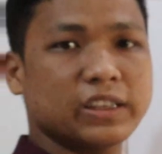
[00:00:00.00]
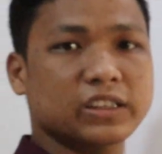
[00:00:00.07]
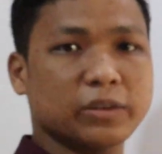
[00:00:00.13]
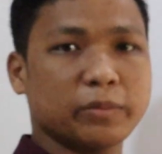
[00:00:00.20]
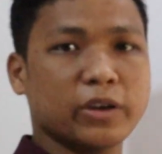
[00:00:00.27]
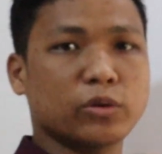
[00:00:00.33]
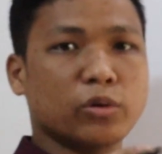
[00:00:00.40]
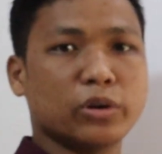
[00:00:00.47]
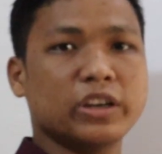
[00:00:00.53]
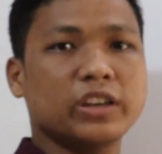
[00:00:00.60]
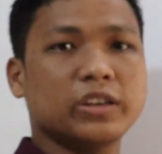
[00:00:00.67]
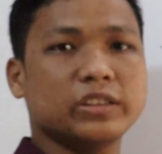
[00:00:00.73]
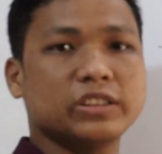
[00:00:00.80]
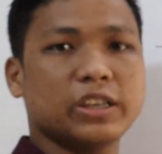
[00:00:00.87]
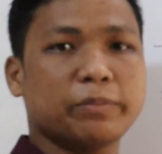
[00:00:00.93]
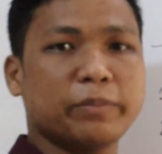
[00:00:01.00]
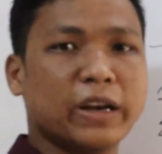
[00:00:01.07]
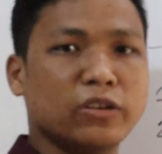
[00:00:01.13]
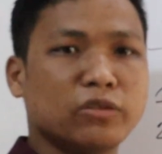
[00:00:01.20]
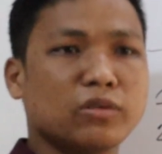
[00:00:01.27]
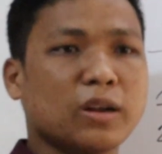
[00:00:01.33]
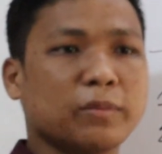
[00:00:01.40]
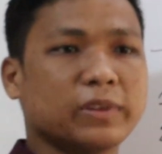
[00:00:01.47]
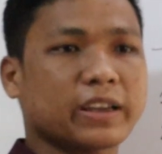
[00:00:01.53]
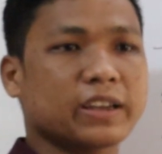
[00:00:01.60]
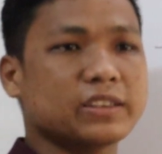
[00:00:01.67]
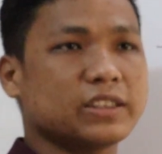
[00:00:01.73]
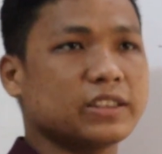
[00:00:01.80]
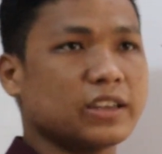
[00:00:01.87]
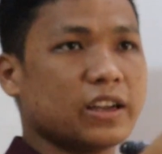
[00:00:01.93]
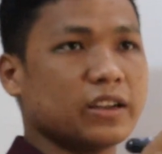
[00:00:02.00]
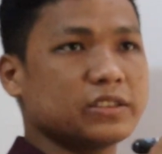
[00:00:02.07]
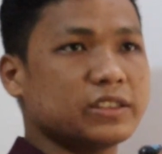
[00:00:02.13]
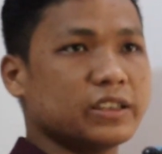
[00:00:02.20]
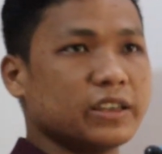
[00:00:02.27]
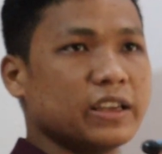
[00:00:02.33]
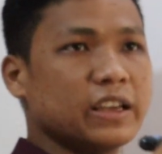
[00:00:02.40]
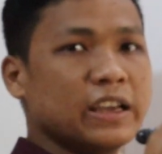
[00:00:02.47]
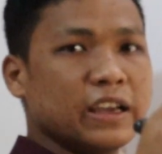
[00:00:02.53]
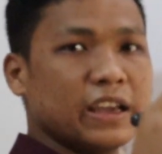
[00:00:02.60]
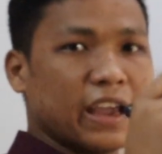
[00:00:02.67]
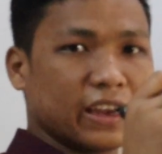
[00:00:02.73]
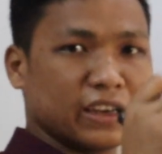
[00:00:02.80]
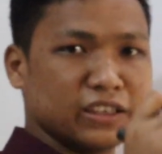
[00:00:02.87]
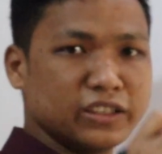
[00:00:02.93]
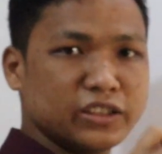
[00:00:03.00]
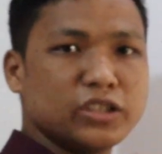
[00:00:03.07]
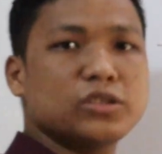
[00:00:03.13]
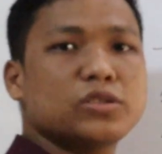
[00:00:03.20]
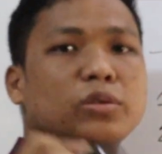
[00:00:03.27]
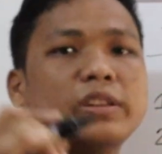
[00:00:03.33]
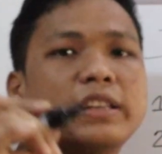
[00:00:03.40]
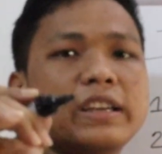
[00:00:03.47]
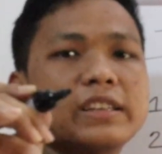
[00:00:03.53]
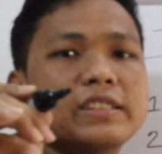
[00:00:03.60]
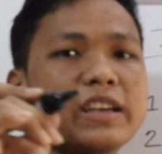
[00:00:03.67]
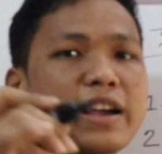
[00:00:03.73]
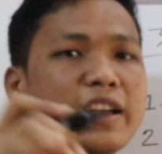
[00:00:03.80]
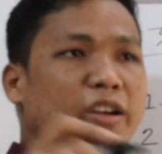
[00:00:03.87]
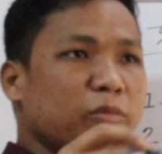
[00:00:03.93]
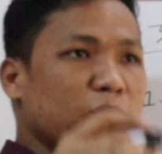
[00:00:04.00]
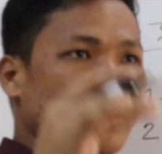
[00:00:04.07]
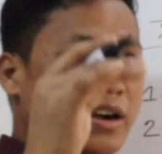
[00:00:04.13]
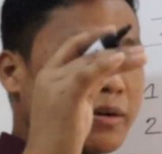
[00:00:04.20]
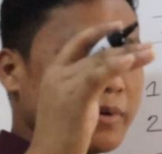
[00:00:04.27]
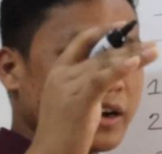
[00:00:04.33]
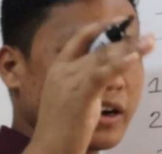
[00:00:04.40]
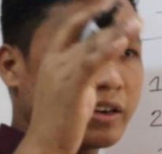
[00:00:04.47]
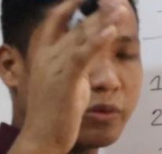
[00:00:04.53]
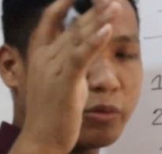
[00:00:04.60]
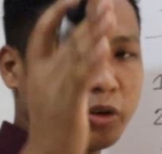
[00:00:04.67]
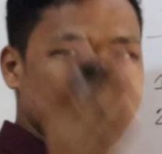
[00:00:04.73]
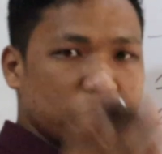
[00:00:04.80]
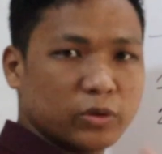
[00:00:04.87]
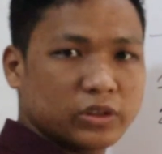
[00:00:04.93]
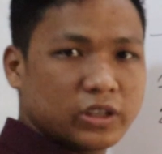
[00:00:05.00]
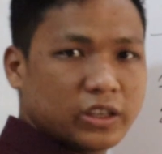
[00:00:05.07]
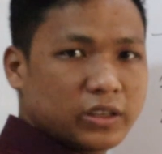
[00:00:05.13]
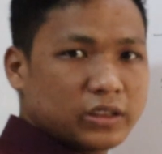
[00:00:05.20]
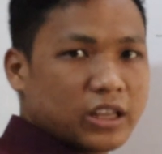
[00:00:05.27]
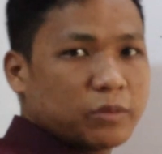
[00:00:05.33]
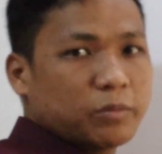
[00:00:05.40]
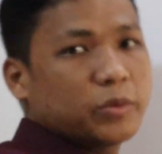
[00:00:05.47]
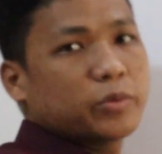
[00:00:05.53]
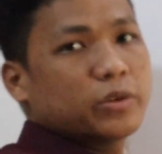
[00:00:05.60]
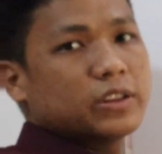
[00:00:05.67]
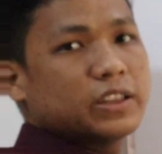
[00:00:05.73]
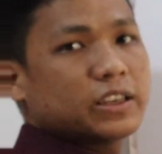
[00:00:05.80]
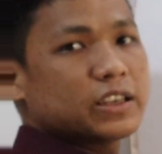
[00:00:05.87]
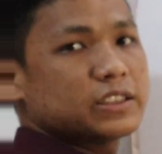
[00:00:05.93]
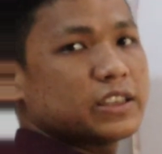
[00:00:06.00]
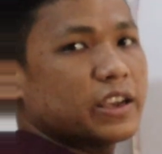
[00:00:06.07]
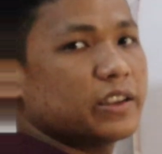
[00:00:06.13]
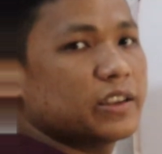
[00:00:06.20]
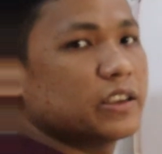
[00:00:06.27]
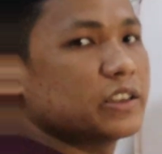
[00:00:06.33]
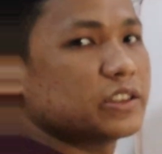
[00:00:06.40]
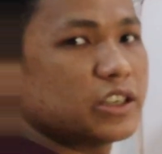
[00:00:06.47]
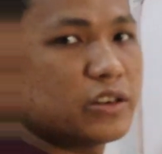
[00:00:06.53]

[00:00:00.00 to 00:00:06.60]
আমরা দেখতে পাই ঘড়ির যে পেন্ডুলাম থাকে সেটা হচ্ছে নির্দিষ্ট দিকে যায় এবং আবার ওই পথে তার বিপরীত দিকে যায়